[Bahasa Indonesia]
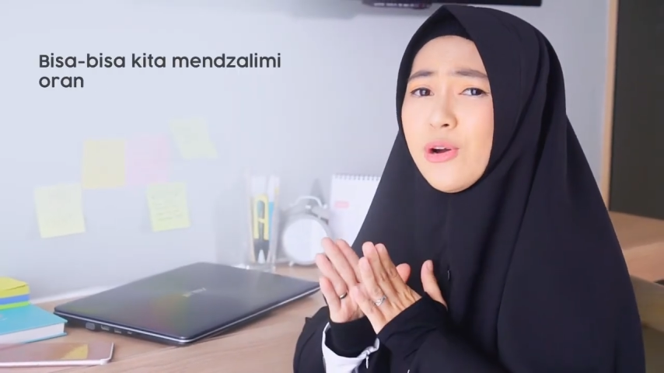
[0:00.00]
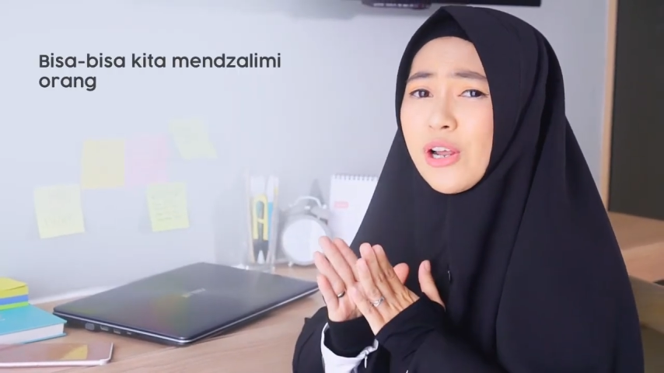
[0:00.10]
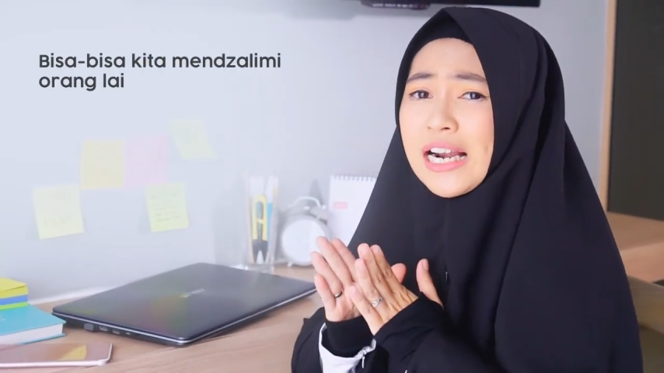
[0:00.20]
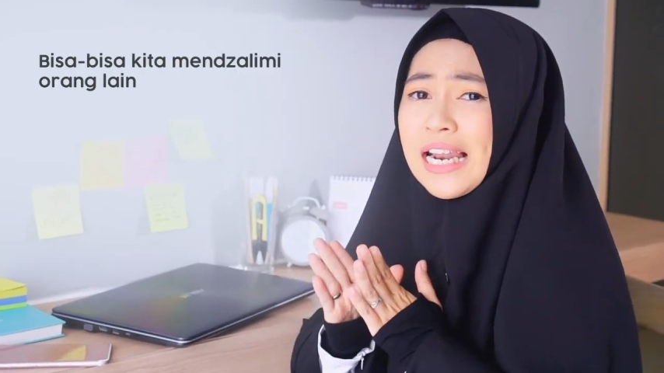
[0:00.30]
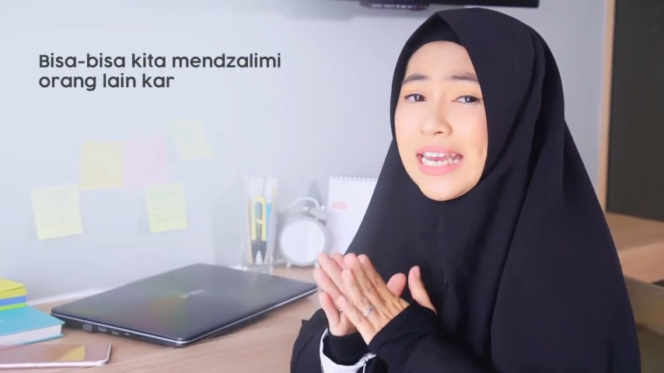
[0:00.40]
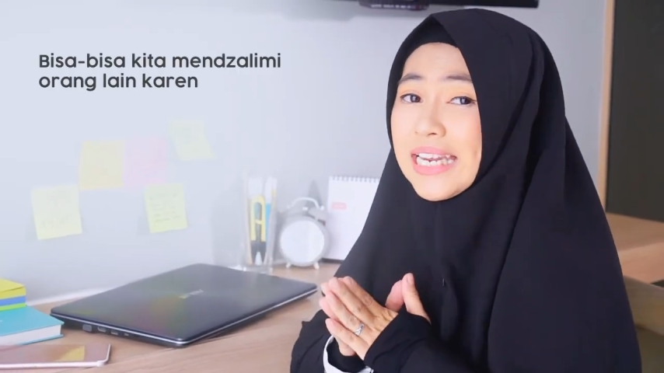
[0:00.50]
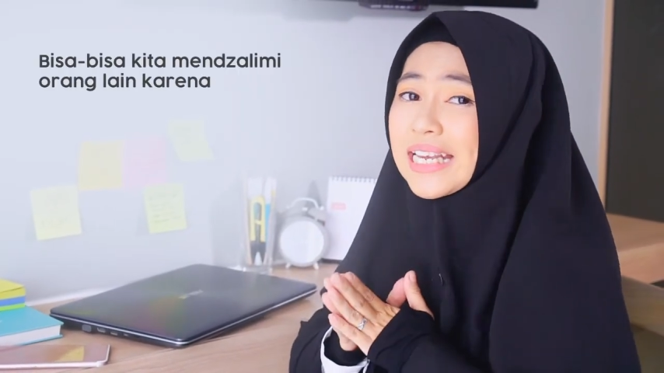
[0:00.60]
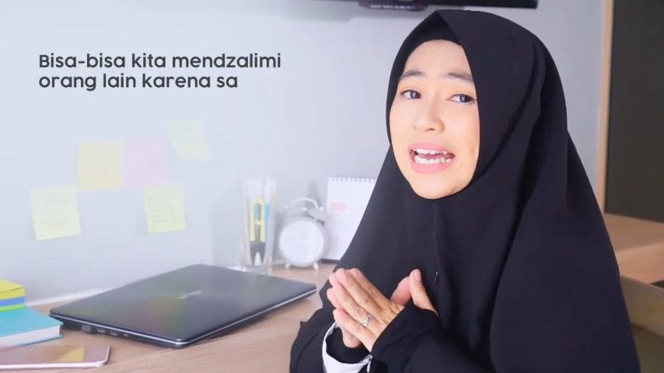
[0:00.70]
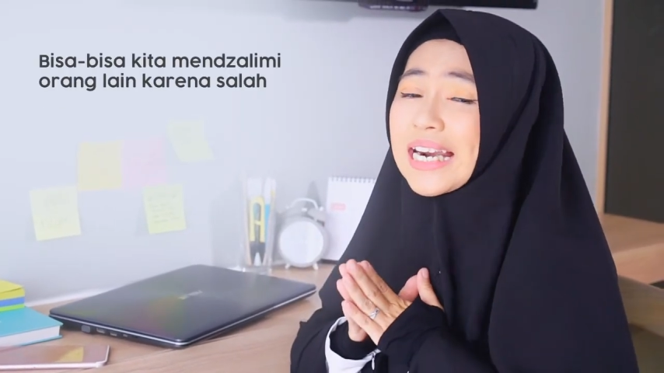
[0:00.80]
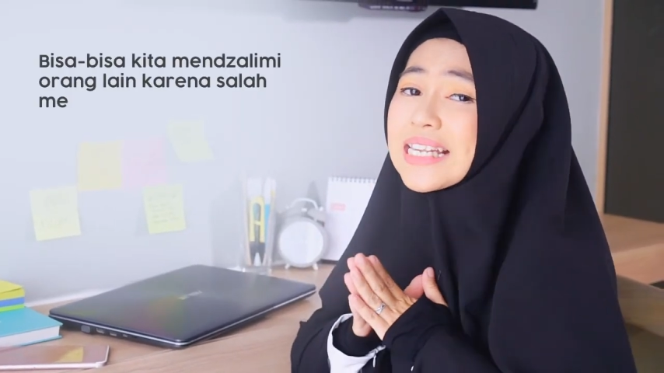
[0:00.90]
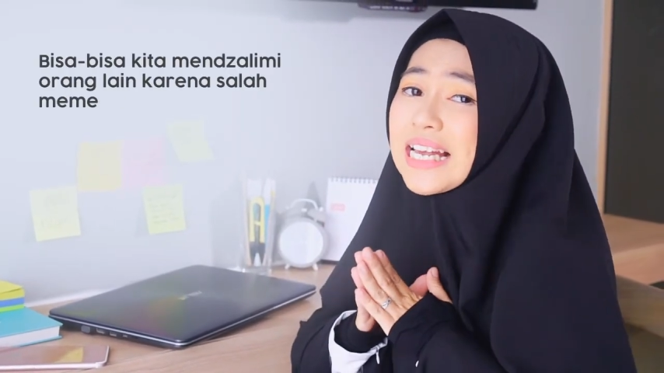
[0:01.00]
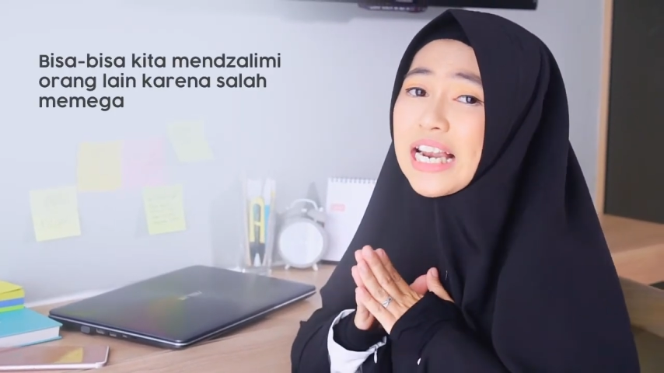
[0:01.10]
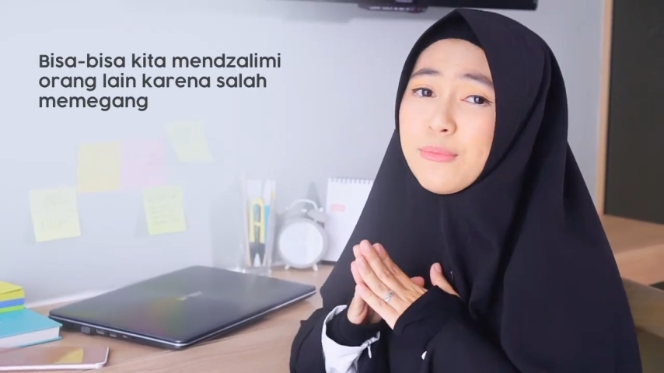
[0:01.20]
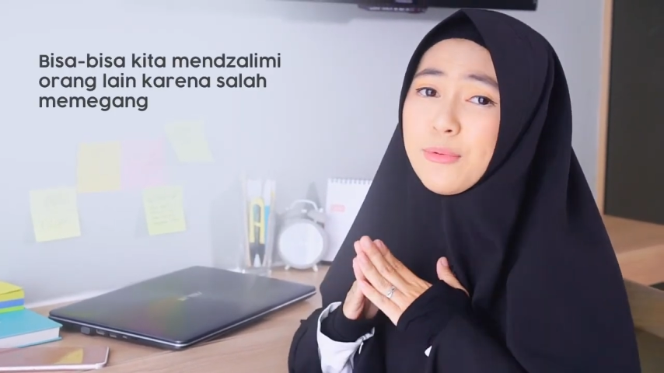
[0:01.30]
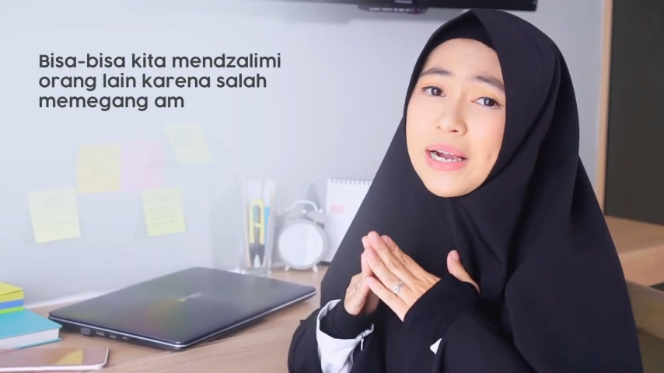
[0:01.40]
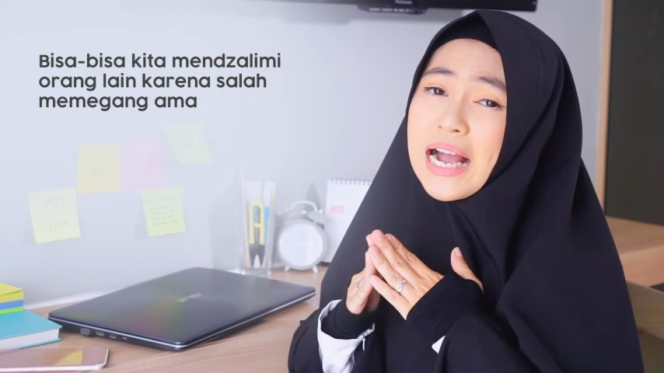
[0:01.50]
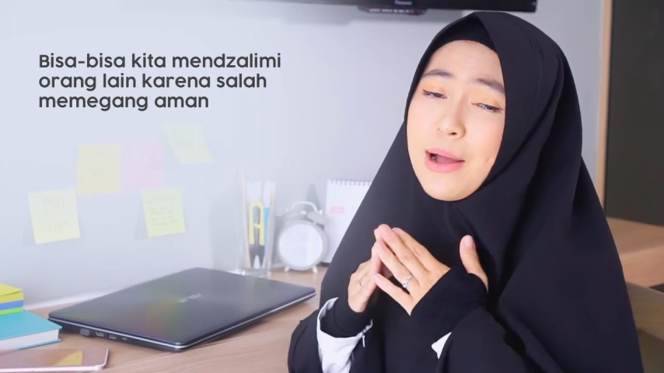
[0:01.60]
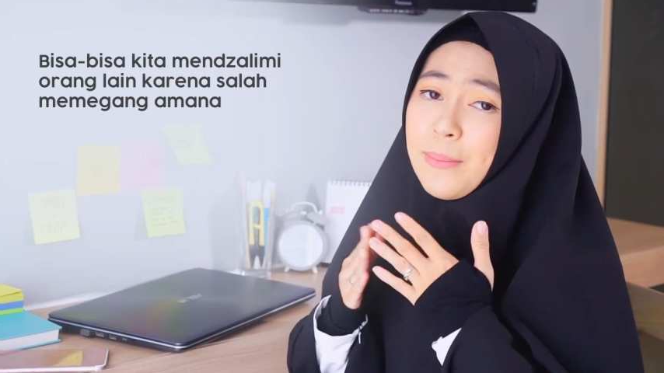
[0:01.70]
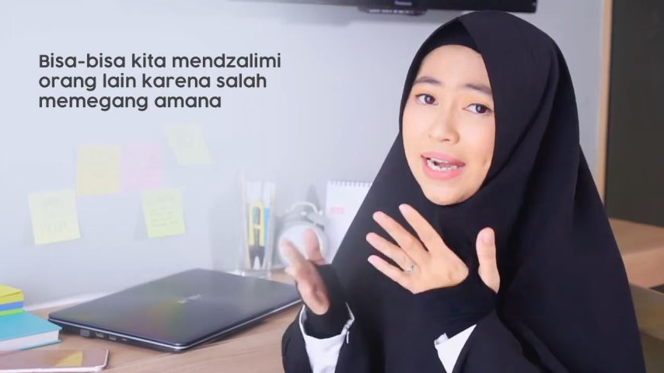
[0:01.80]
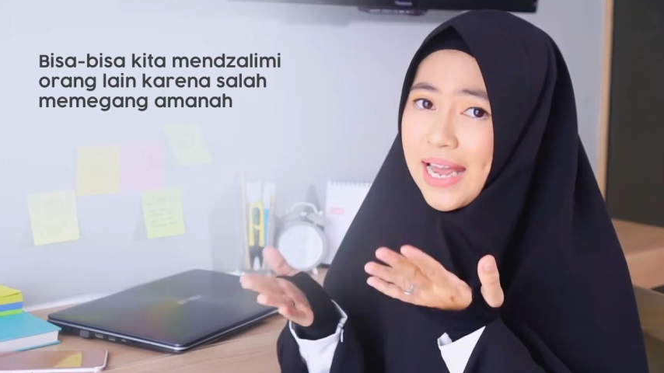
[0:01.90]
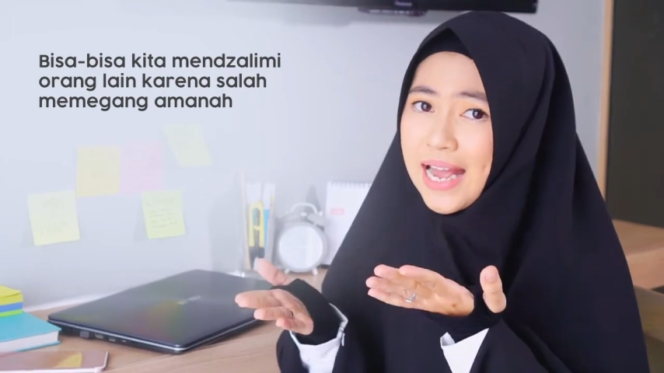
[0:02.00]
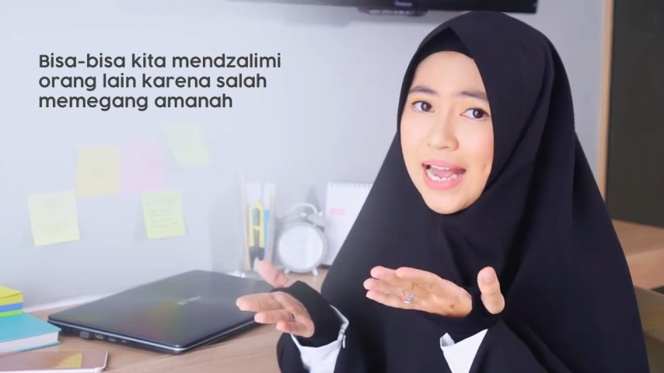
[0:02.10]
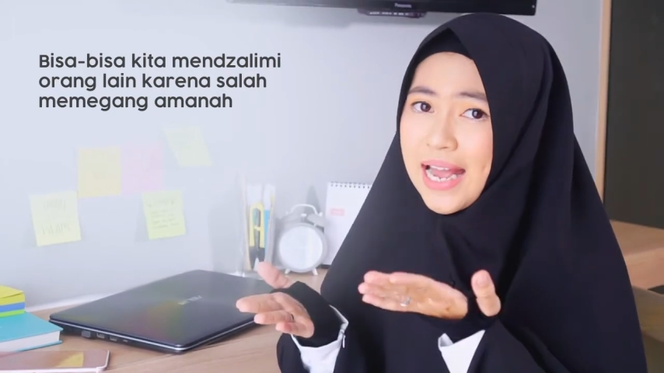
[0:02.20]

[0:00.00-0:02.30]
orang lain karena salah memegang amanah.